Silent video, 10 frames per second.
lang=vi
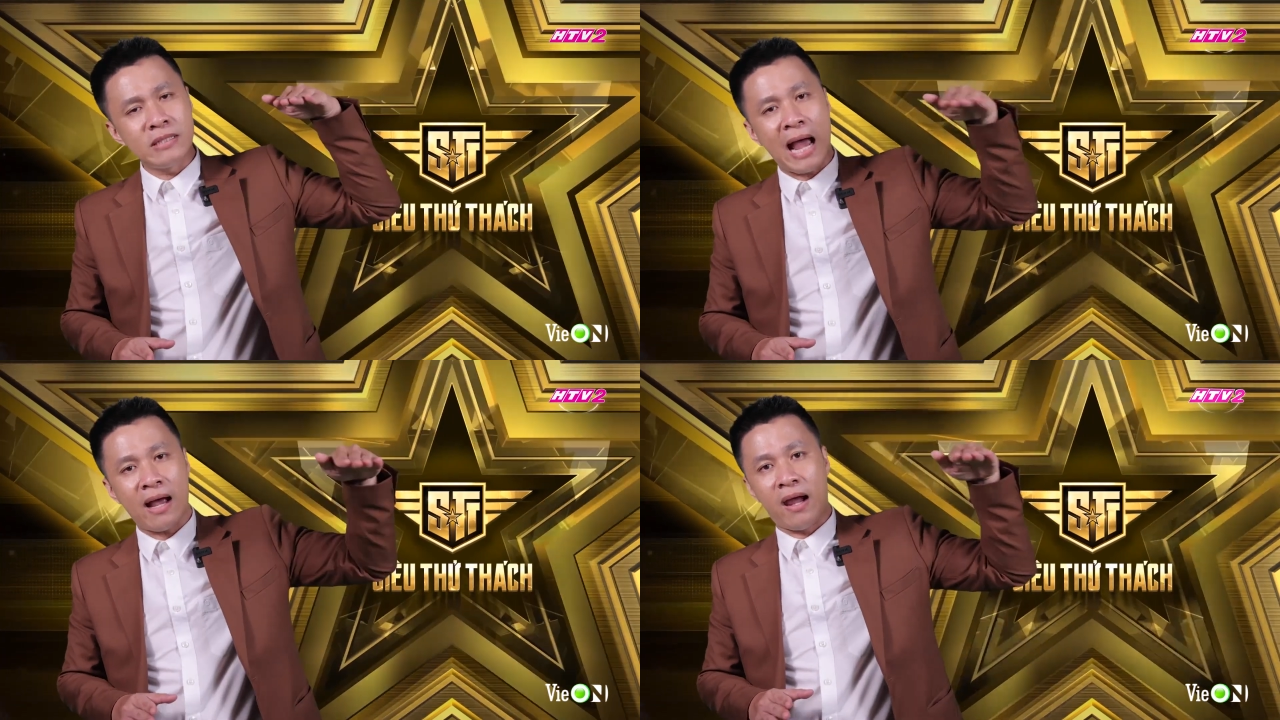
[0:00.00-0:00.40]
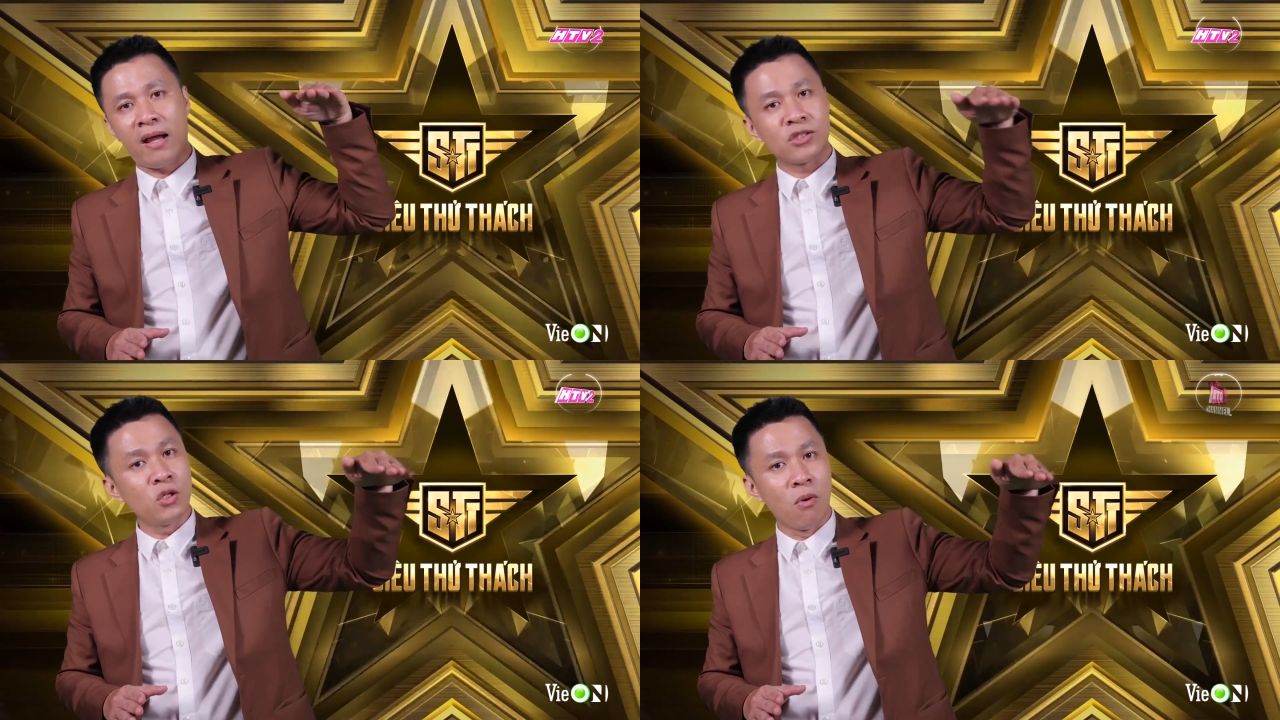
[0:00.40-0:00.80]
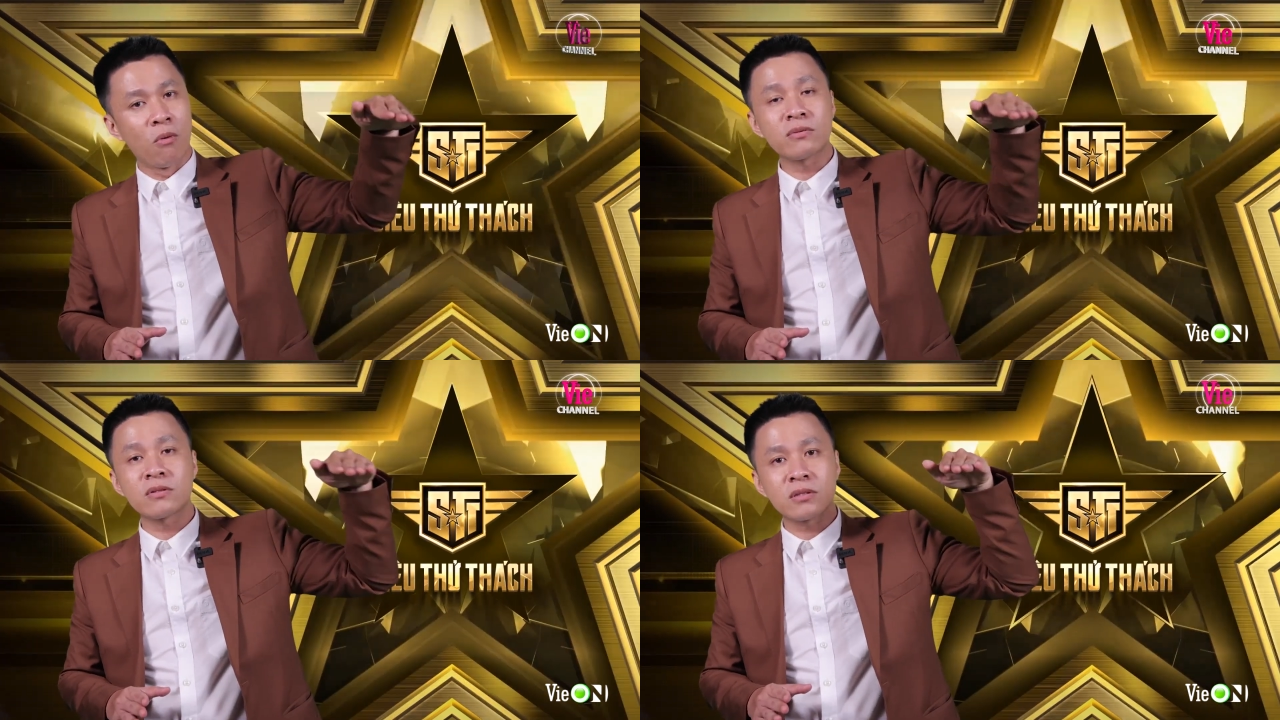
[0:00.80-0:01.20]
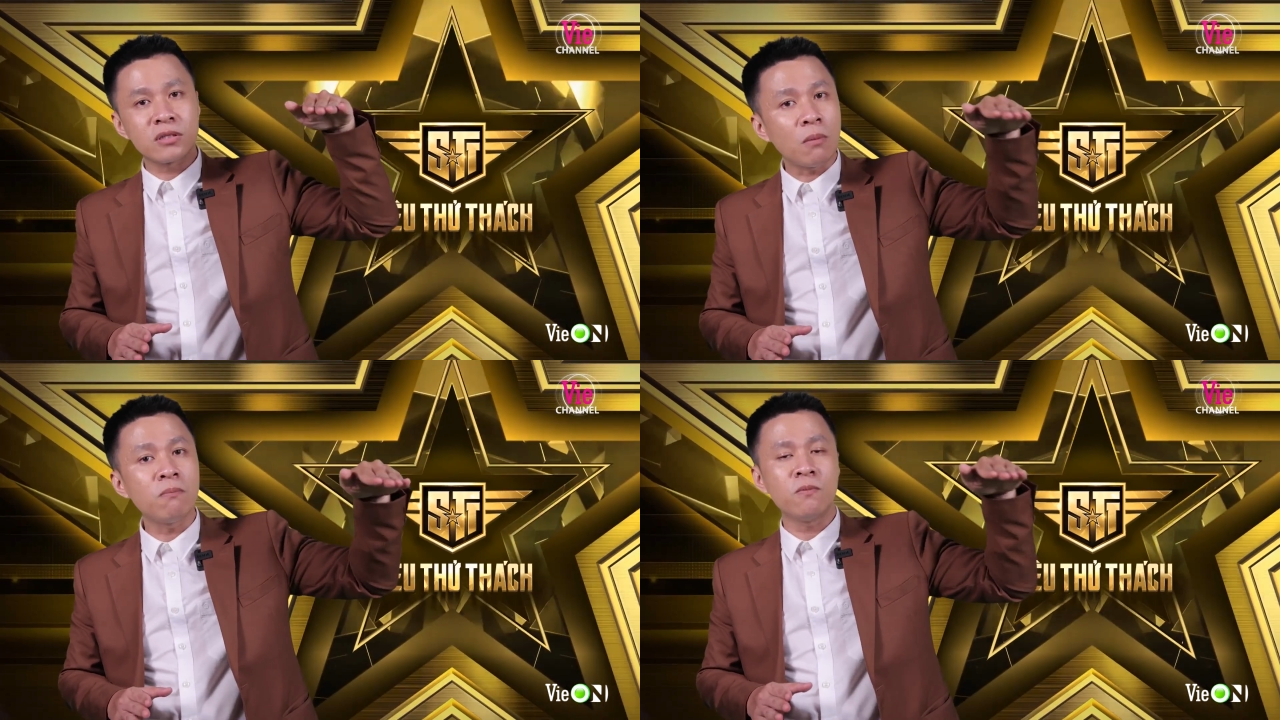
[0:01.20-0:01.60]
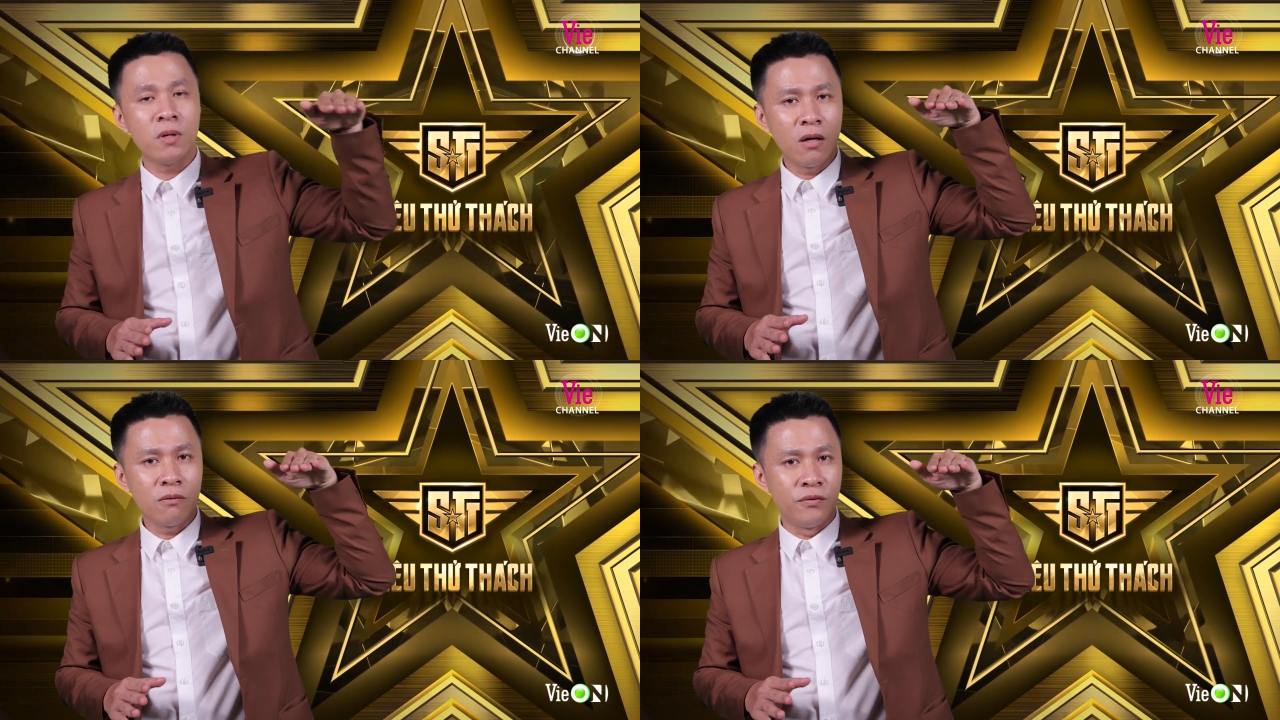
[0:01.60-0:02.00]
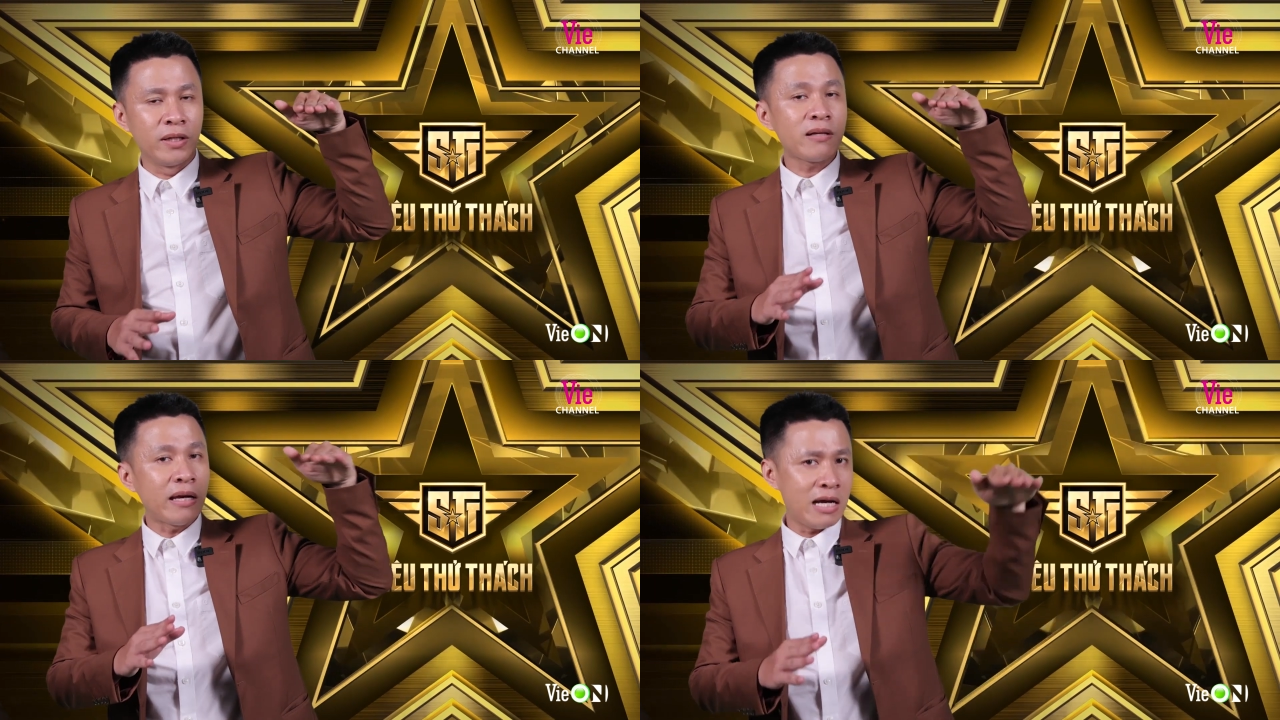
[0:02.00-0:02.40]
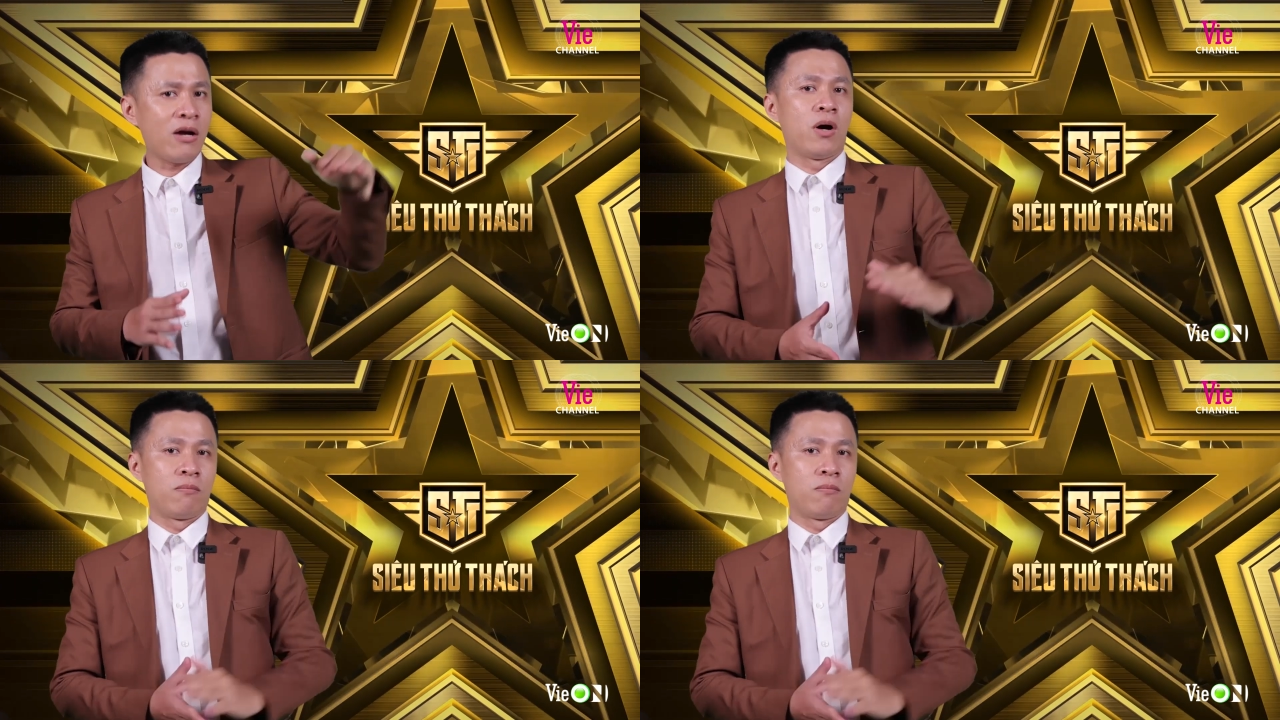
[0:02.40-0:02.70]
đặt hàng số 1 trong việc đánh giá.